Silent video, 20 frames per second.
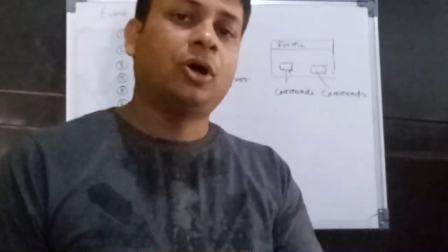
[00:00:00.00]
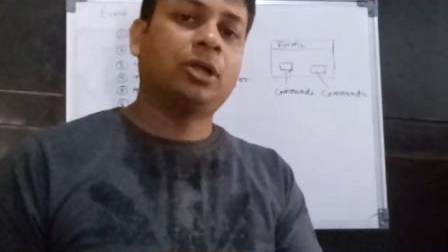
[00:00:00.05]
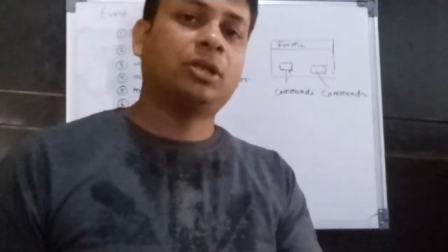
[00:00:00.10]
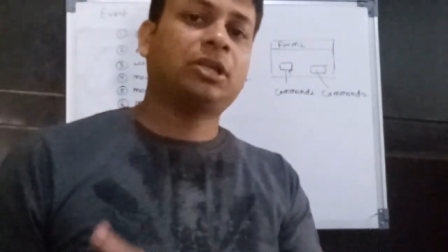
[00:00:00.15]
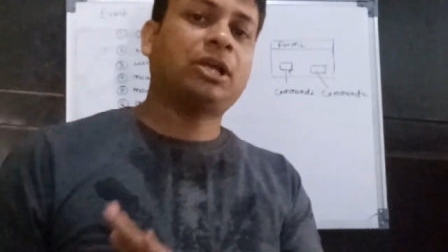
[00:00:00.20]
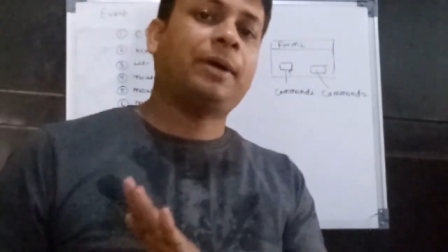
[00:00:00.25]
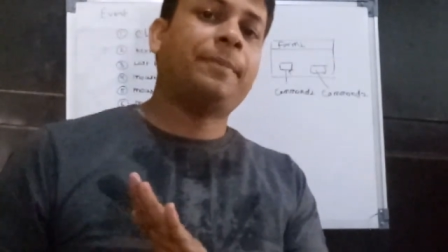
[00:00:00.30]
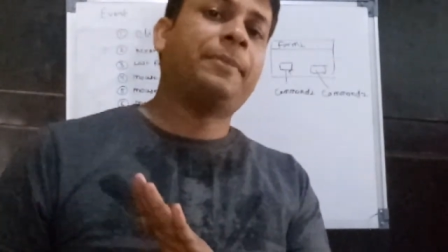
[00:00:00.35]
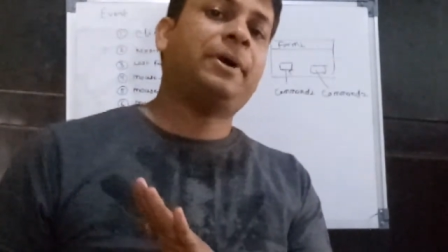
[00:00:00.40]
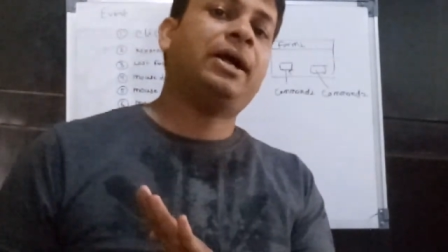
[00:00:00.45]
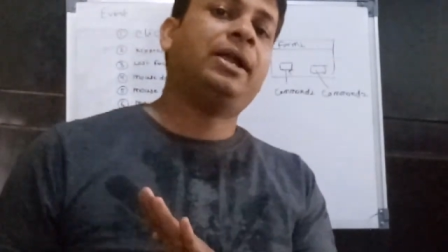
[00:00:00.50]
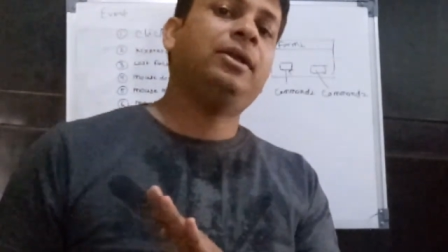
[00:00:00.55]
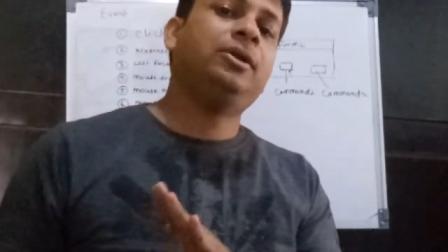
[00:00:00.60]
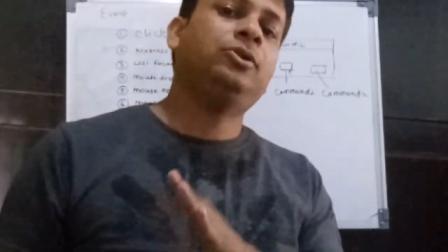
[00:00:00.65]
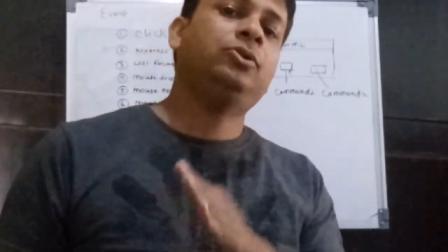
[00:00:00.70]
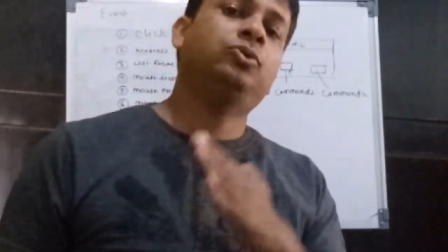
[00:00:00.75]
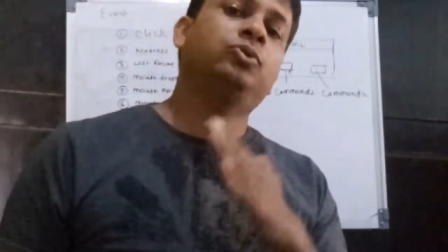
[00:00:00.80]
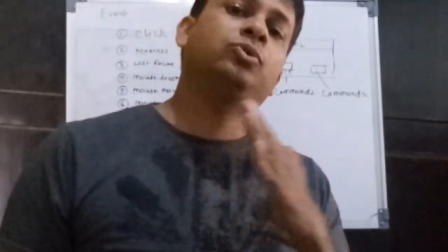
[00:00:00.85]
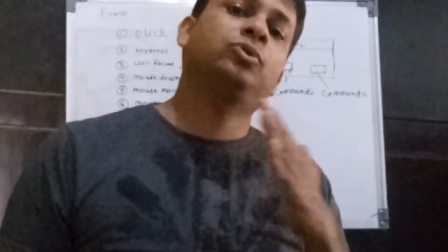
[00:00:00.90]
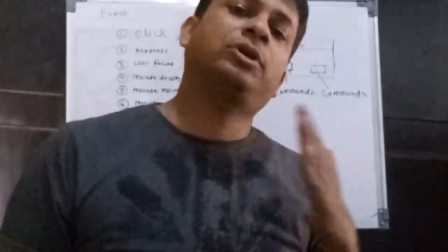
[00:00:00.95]
और
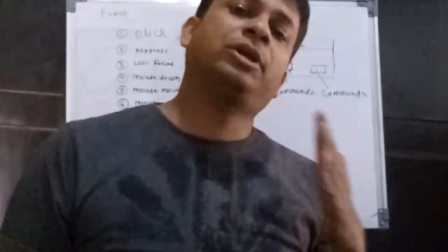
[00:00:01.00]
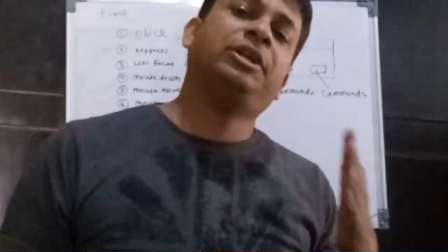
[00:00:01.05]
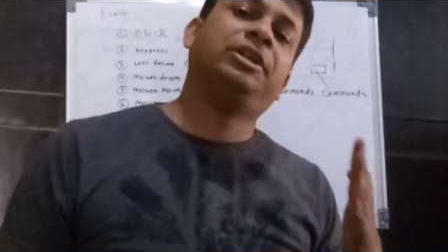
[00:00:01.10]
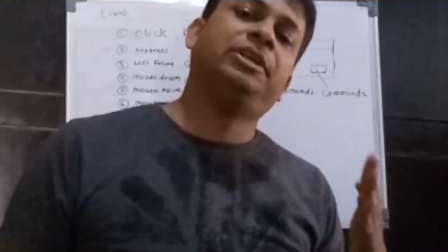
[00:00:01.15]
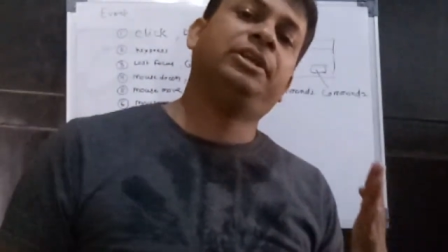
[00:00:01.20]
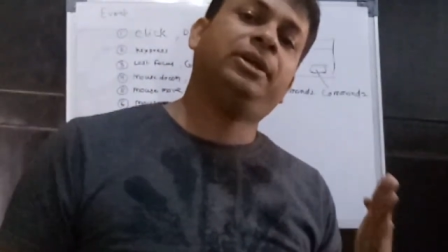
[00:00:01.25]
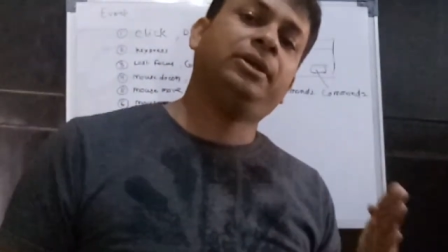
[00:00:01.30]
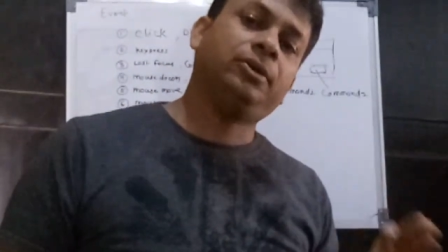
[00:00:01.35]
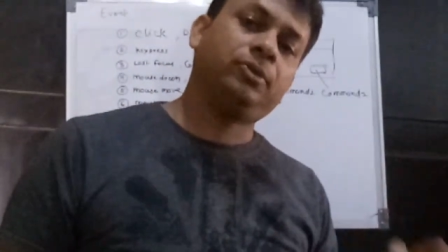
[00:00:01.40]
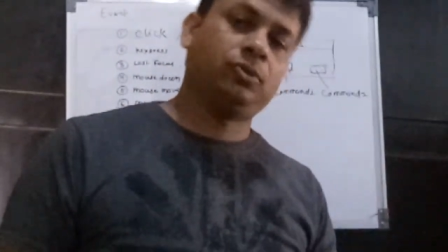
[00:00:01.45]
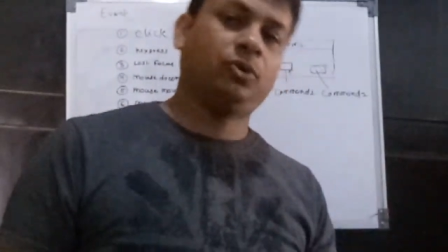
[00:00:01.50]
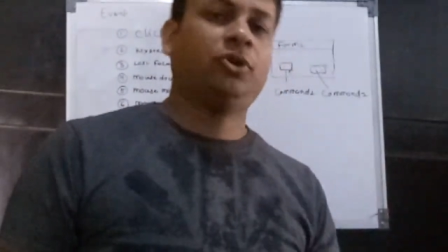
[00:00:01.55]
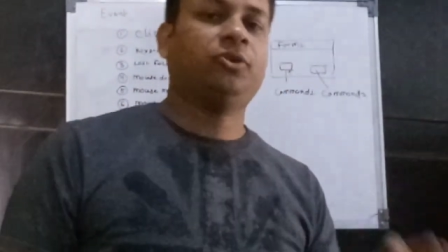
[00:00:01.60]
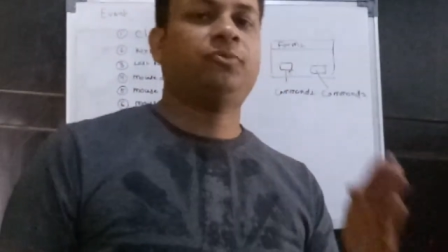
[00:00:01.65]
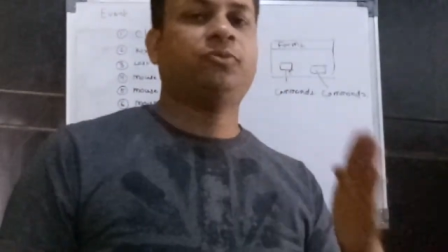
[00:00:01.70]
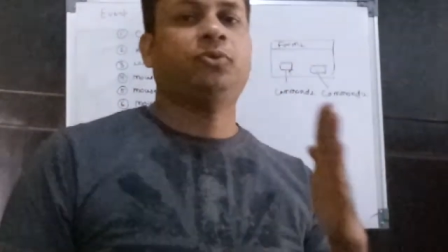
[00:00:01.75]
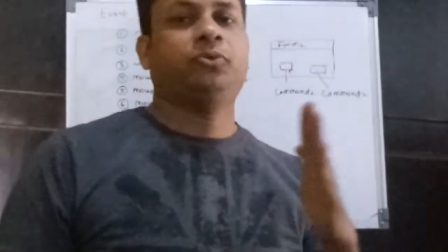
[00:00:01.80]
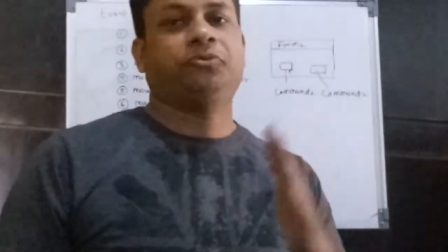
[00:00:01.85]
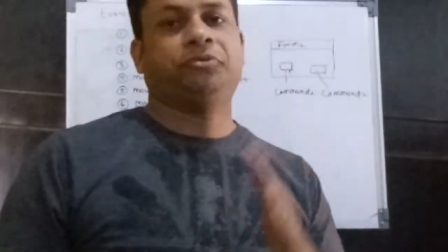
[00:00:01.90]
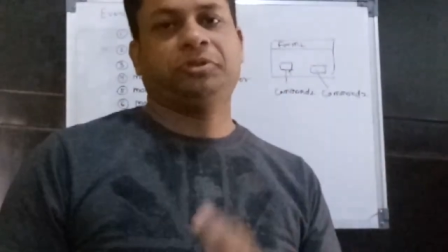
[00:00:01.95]
कमांड टू के लिए गॉड
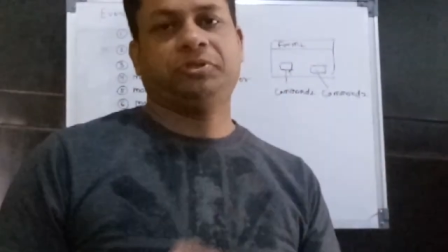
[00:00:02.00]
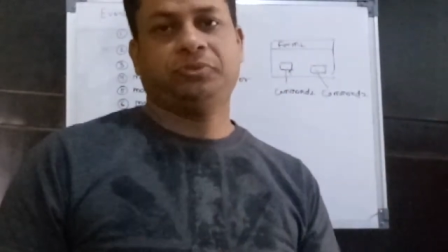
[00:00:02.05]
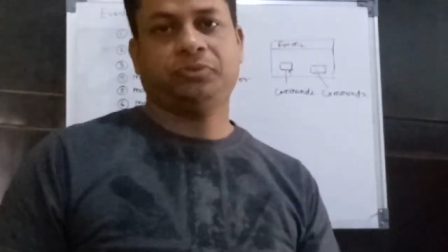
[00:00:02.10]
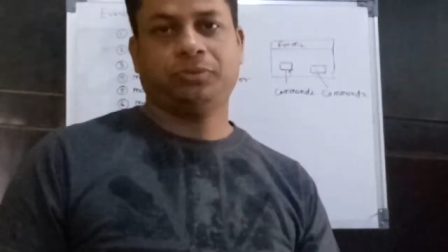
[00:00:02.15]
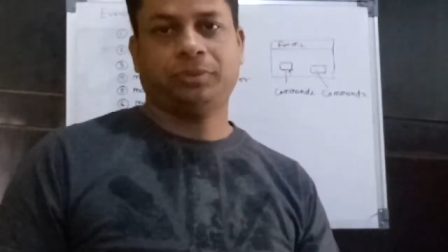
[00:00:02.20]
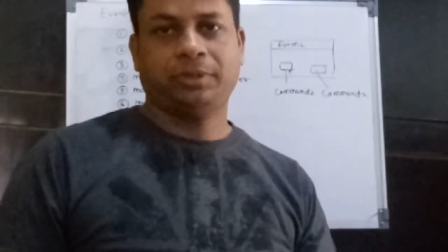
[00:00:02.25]
फोकस